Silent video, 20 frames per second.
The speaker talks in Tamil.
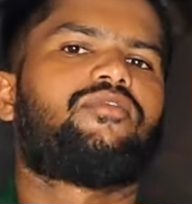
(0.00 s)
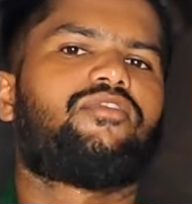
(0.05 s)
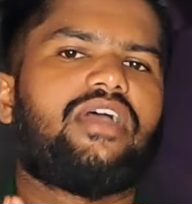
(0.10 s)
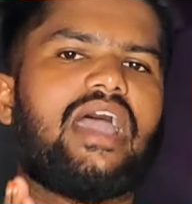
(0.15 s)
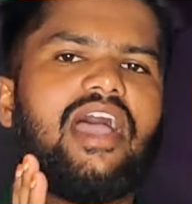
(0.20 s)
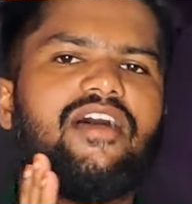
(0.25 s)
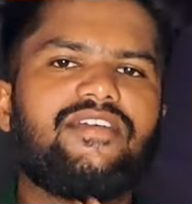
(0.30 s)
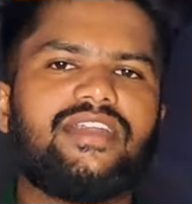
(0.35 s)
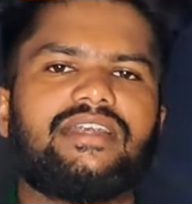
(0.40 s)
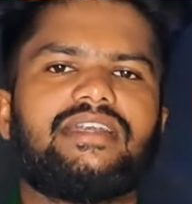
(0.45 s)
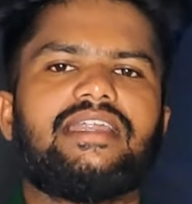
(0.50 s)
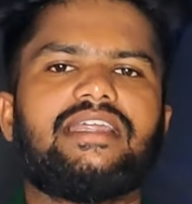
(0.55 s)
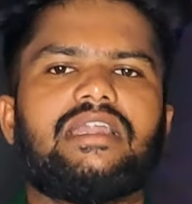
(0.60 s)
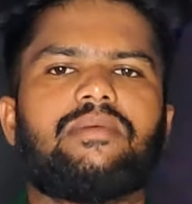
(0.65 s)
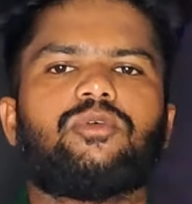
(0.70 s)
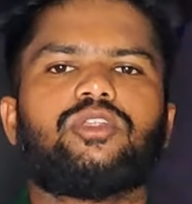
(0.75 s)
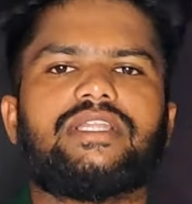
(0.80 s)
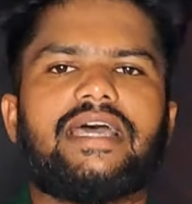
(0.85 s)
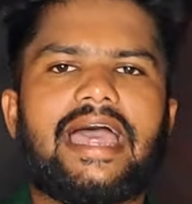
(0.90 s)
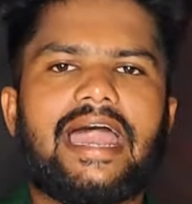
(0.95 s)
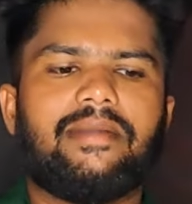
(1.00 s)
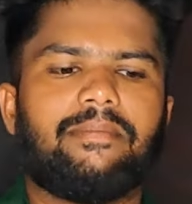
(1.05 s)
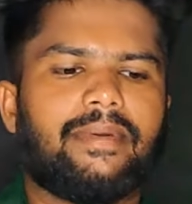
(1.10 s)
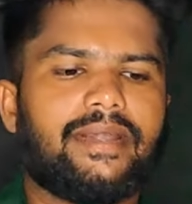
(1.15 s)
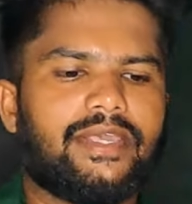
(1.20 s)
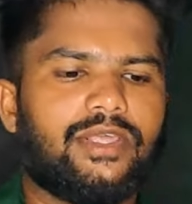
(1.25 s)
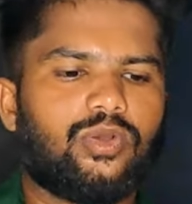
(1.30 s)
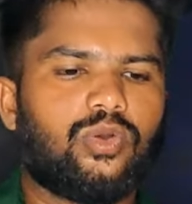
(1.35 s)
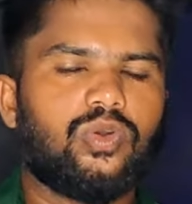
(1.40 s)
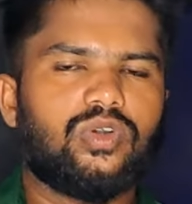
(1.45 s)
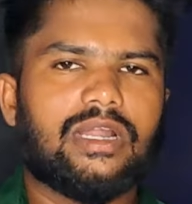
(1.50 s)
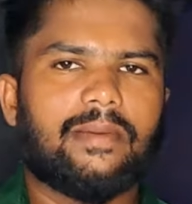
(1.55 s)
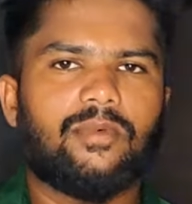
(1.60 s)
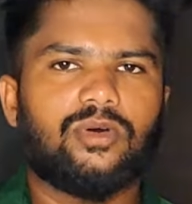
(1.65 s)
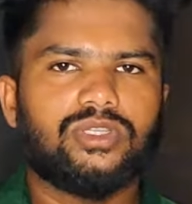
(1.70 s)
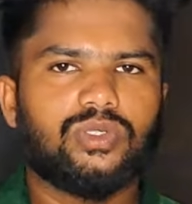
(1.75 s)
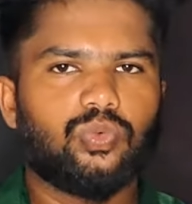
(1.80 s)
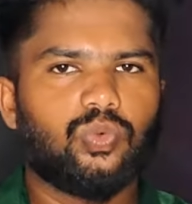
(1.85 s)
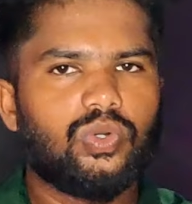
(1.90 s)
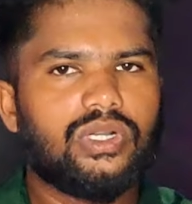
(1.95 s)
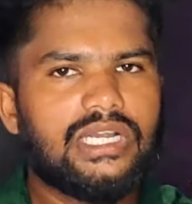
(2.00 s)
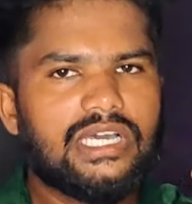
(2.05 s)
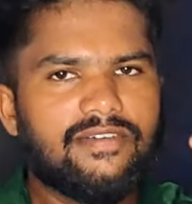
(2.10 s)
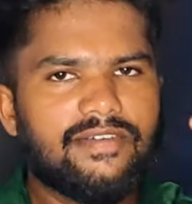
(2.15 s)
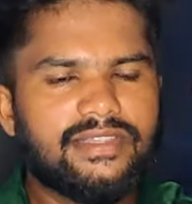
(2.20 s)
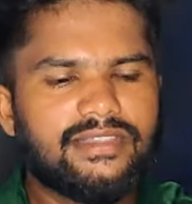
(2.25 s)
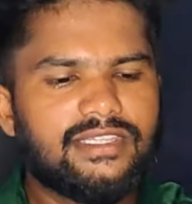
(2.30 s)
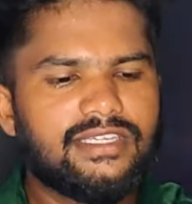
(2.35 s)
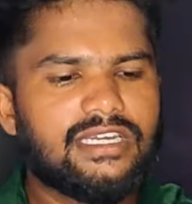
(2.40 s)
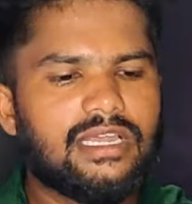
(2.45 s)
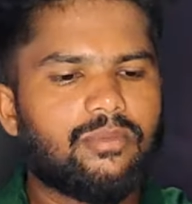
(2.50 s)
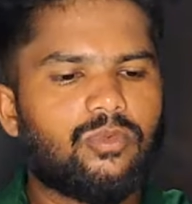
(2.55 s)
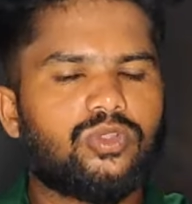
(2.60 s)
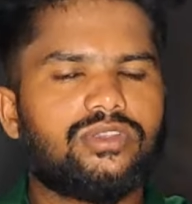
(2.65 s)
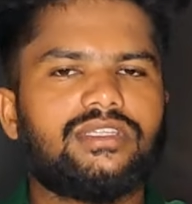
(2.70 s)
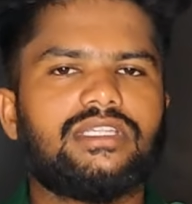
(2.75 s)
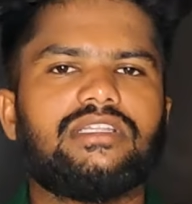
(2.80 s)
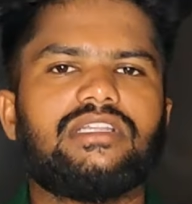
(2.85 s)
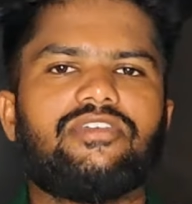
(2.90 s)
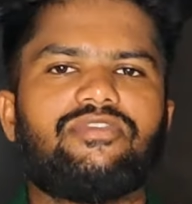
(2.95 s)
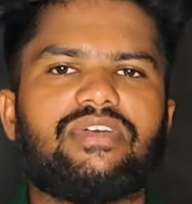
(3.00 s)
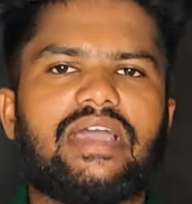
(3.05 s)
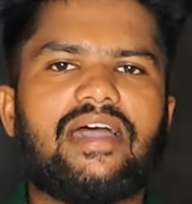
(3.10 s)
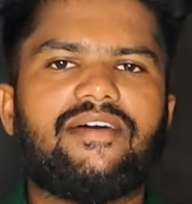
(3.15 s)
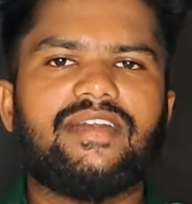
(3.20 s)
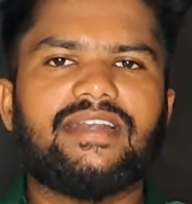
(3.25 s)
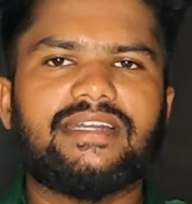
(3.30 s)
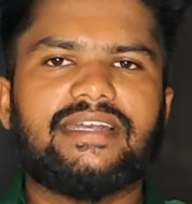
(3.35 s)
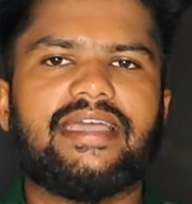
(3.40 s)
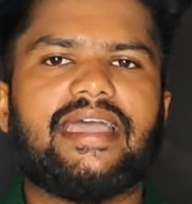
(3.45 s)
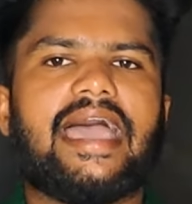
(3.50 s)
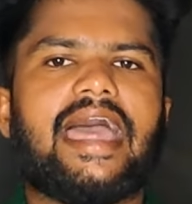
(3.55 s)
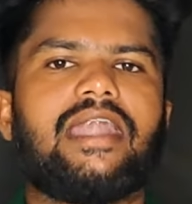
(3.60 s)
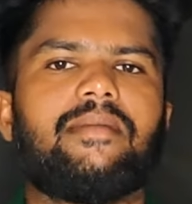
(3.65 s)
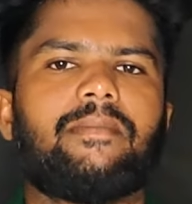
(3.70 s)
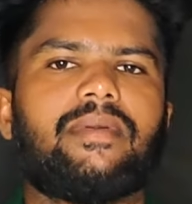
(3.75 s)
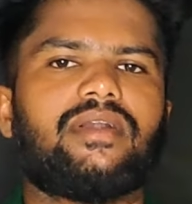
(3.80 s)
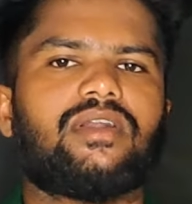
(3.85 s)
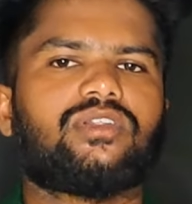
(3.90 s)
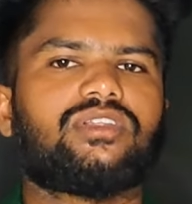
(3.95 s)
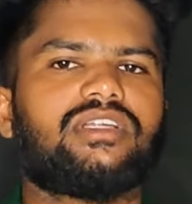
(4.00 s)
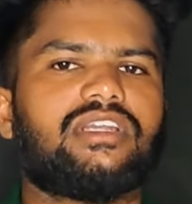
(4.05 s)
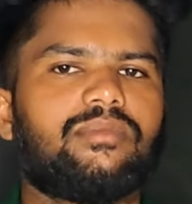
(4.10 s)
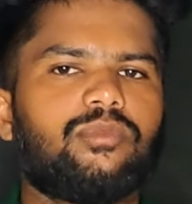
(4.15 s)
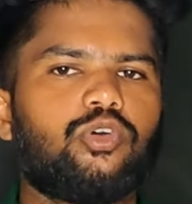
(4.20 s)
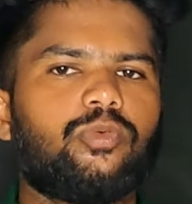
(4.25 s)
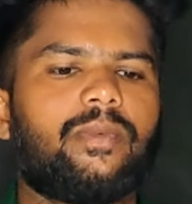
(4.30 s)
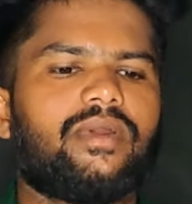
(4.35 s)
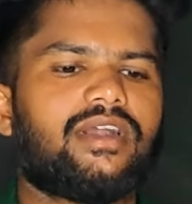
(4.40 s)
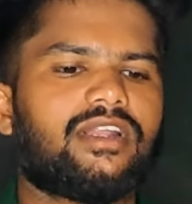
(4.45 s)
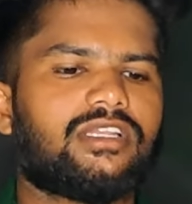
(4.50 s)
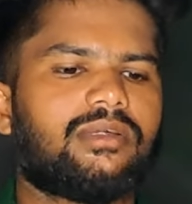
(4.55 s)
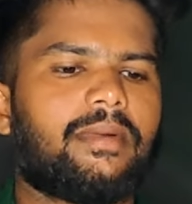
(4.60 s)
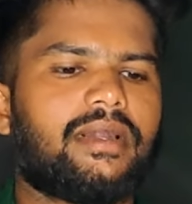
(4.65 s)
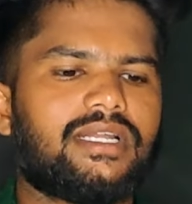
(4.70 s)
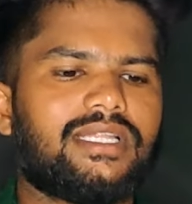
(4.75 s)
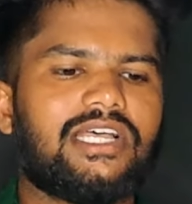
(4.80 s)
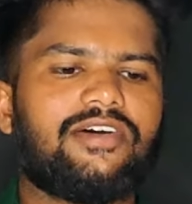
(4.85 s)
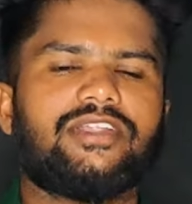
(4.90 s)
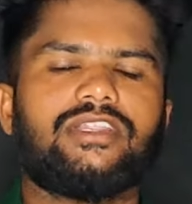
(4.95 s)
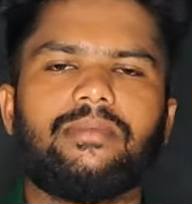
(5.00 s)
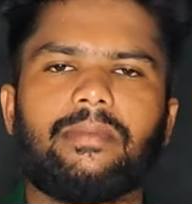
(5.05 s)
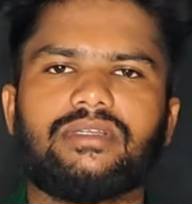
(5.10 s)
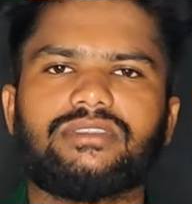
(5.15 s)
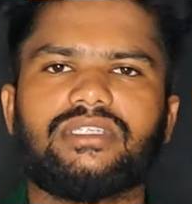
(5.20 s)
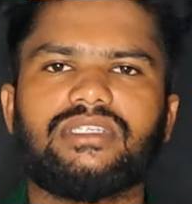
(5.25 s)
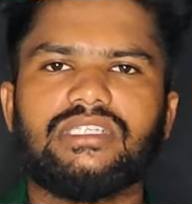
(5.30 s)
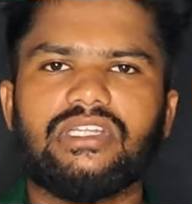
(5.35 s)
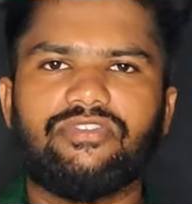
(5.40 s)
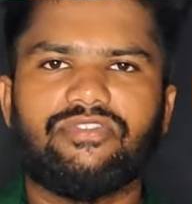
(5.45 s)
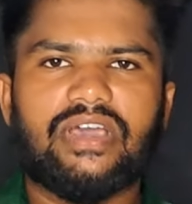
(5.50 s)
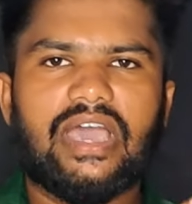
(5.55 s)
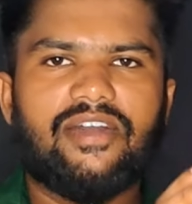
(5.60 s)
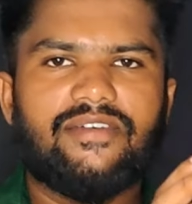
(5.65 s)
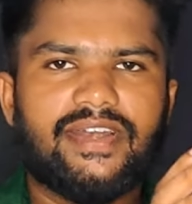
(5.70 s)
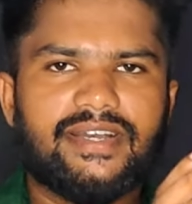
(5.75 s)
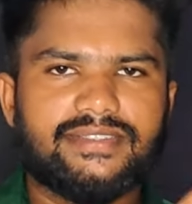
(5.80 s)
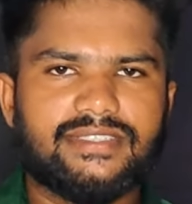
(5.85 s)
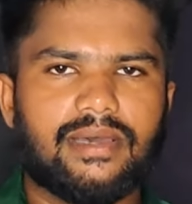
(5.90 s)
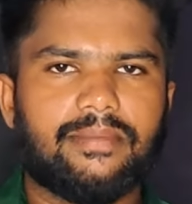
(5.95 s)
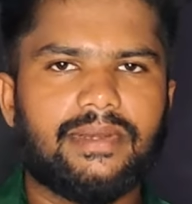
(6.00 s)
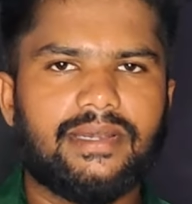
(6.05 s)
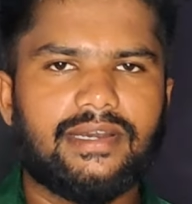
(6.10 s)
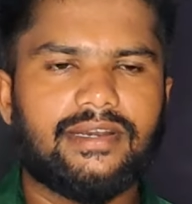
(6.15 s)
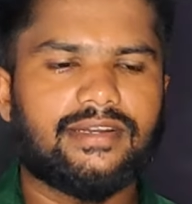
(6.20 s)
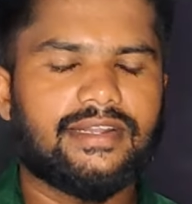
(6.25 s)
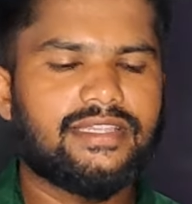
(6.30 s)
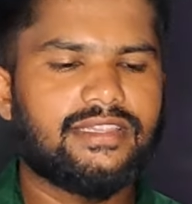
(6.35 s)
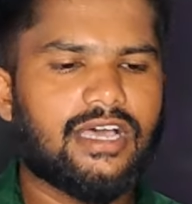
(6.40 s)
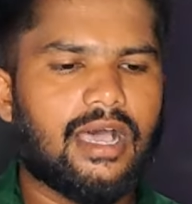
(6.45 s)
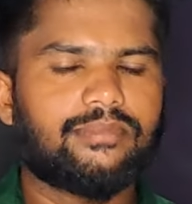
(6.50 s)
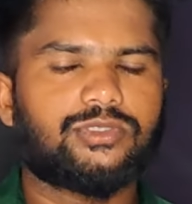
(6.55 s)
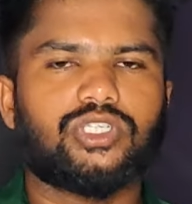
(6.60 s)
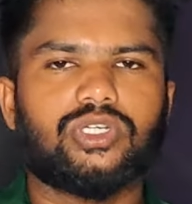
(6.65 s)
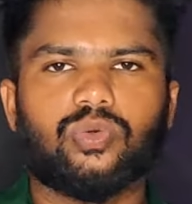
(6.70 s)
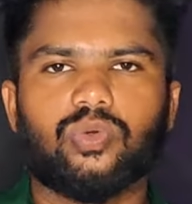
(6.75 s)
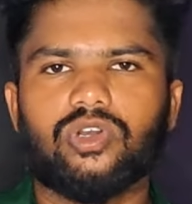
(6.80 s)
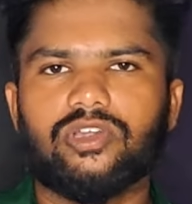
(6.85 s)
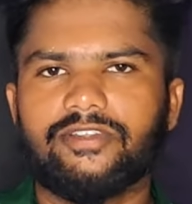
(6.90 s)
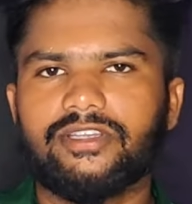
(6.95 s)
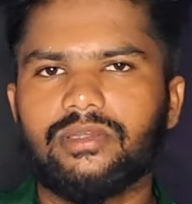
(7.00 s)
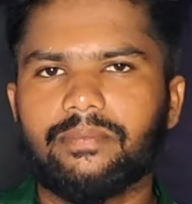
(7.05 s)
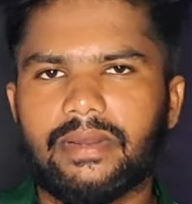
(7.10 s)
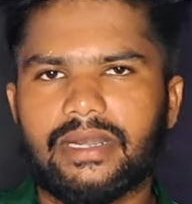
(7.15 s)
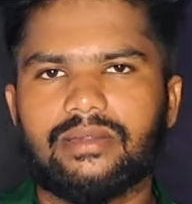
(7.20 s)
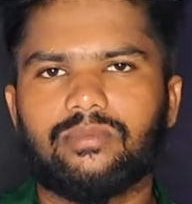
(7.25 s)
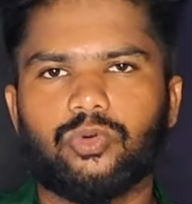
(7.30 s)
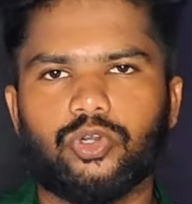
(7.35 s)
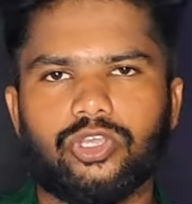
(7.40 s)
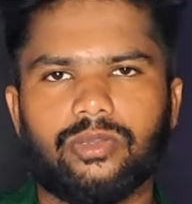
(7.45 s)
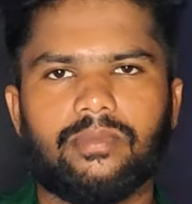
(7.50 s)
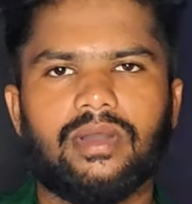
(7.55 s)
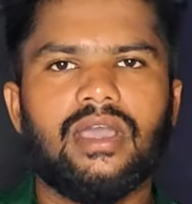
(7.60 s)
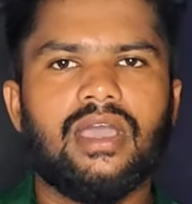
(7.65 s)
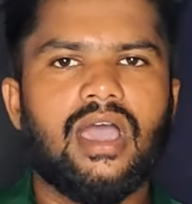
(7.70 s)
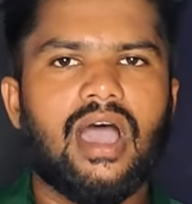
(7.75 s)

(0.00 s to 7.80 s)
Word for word: ஃபேவரெட்டில் நம்ம வந்து ஆட் பண்ணியிருக்கோம் நம்ம வந்து உள்ளே வந்து நம்ம வந்து இந்த ஃபேவரட்டை ஆட் பண்ணுறது ரிமூவ் பண்ணுறது மட்டும்தான் வந்து பார்த்தீங்கன்னா இந்த ஃபேவரெட்ஸ் அப்படின்ற இந்த ஆப்ஷனுக்குள்ளே வந்து பண்ண முடியும்